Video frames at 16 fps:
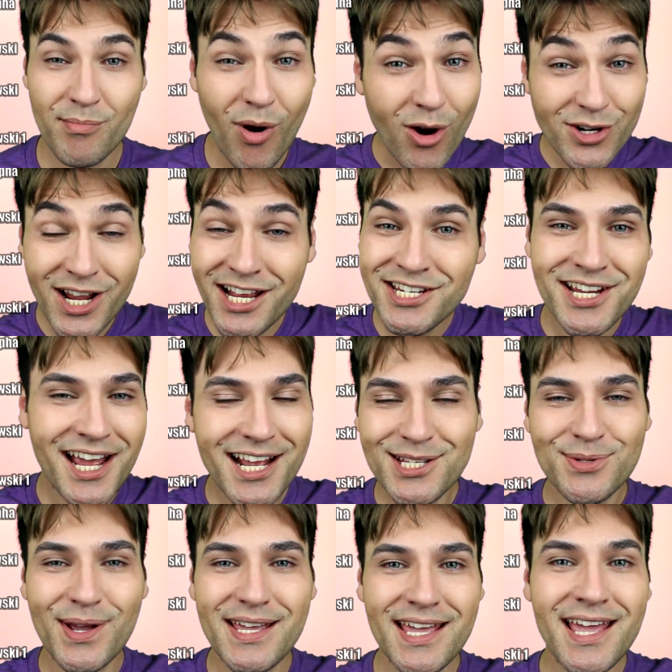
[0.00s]
Bom, gente, é
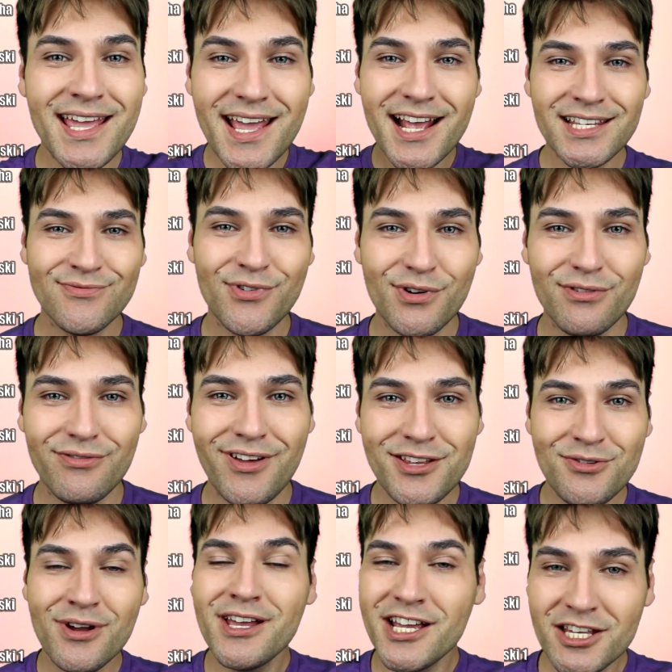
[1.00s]
isso aí. Esse foi o
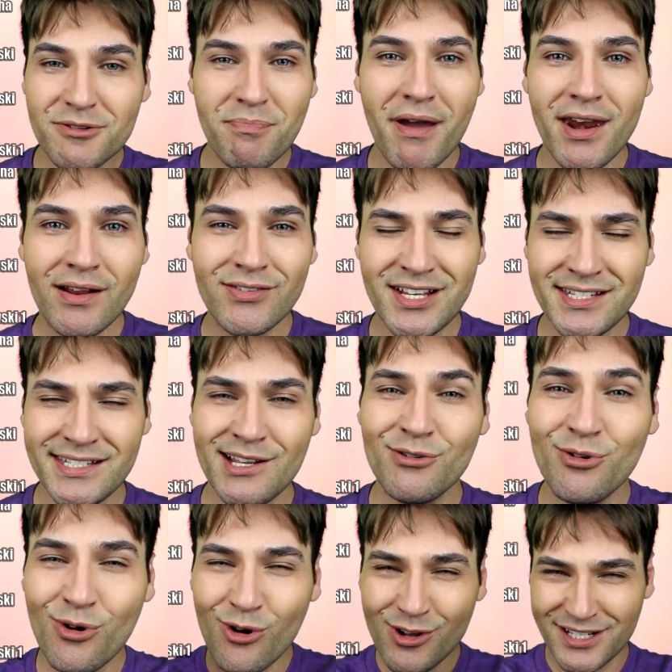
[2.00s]
vídeo. Espero que vocês
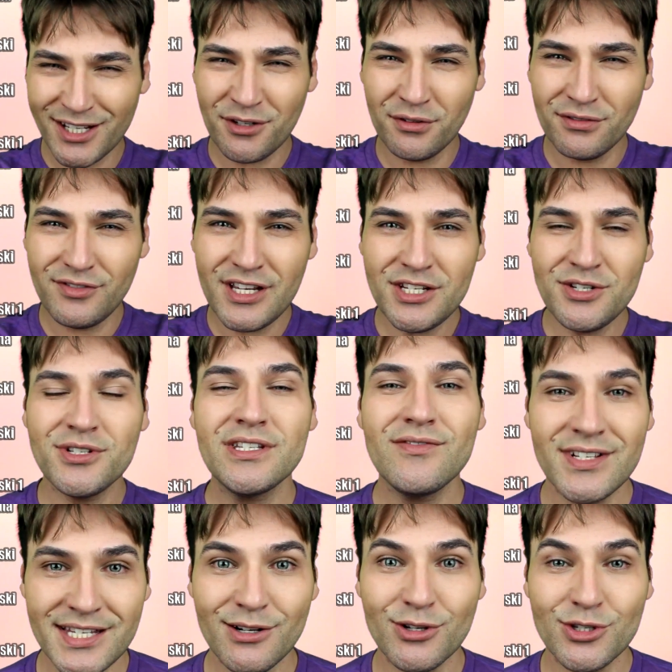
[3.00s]
tenham gostado do vídeo.
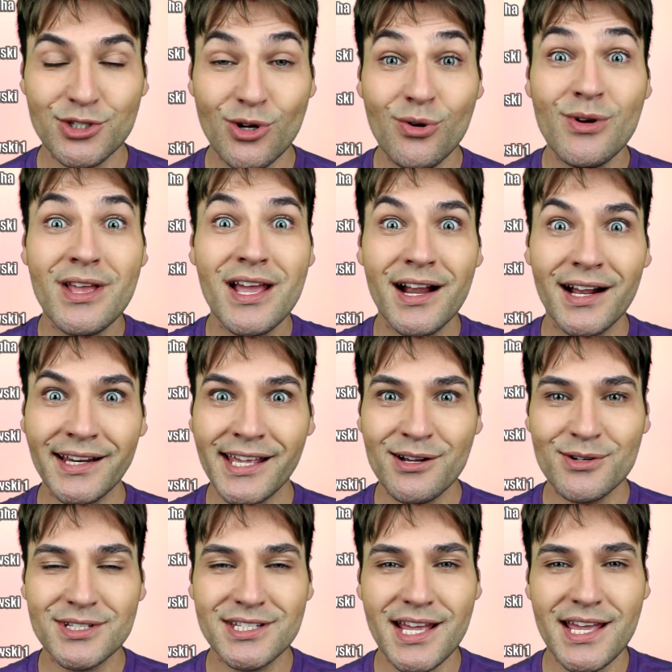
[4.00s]
Se você gostou, clique
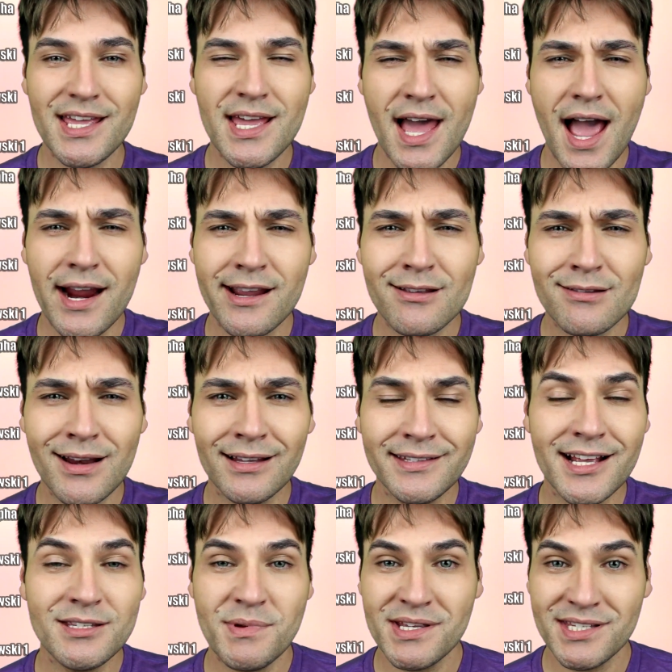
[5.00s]
em gostei. Aqui do
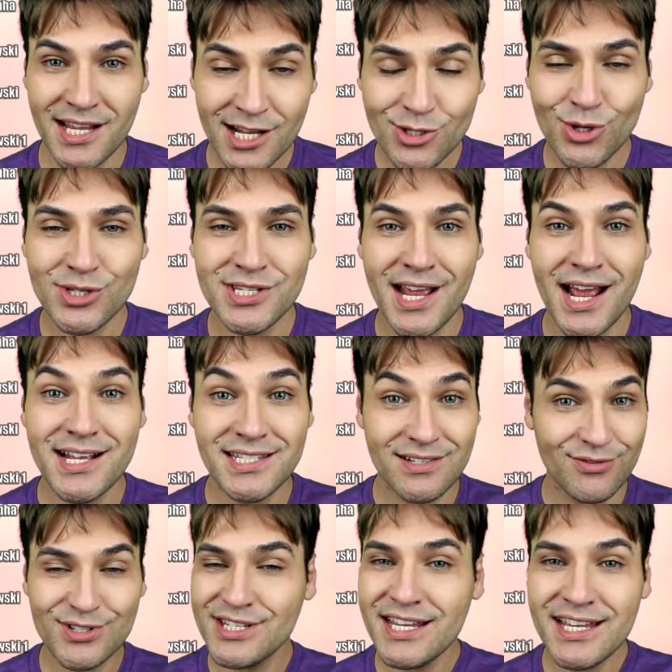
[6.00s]
lado tem as minhas redes sociais
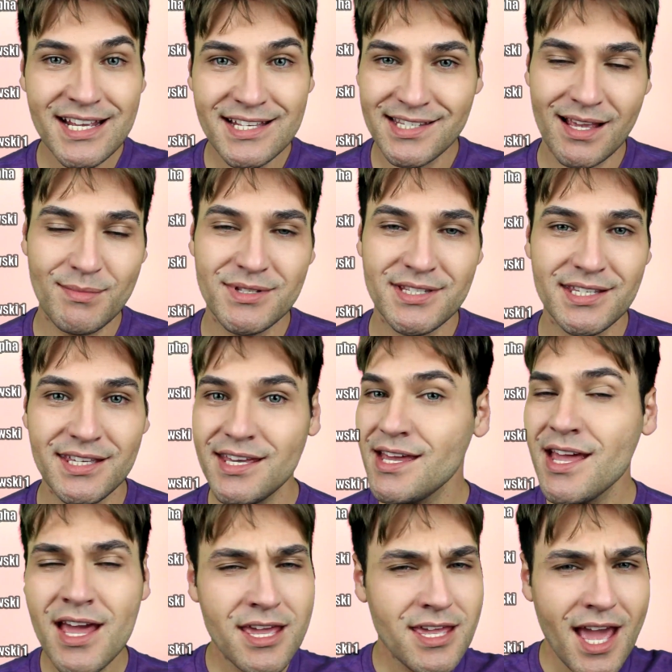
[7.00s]
se você quiser me
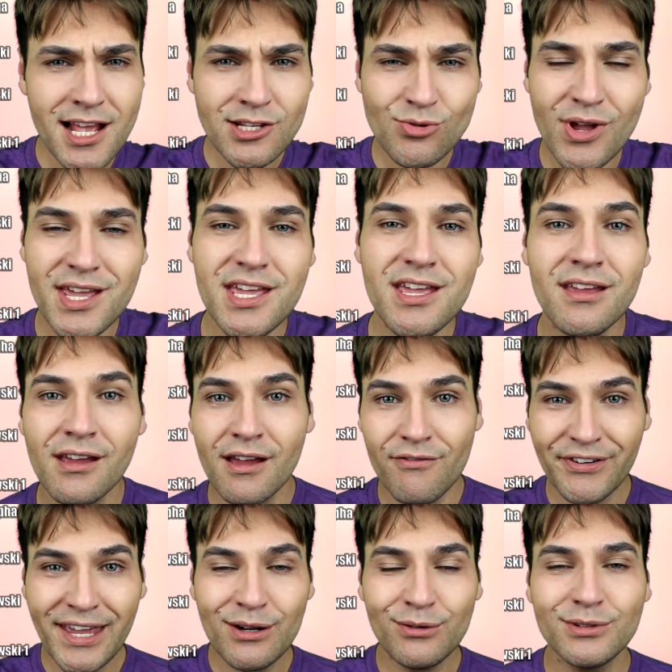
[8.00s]
seguir. E é isso aí.
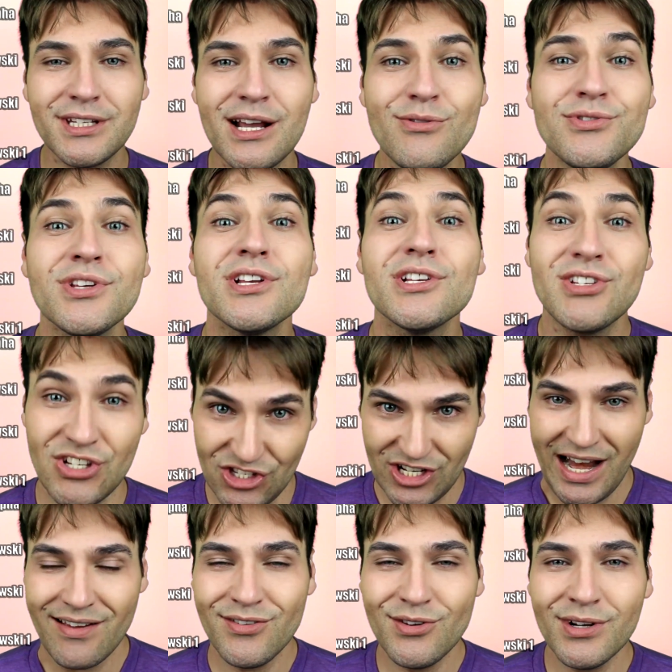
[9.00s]
Fique com Deus, se
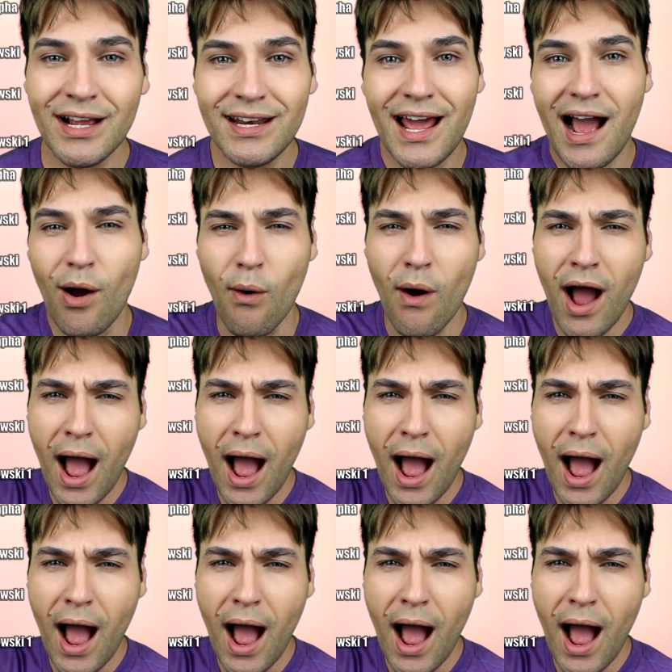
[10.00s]
inscreve no canal.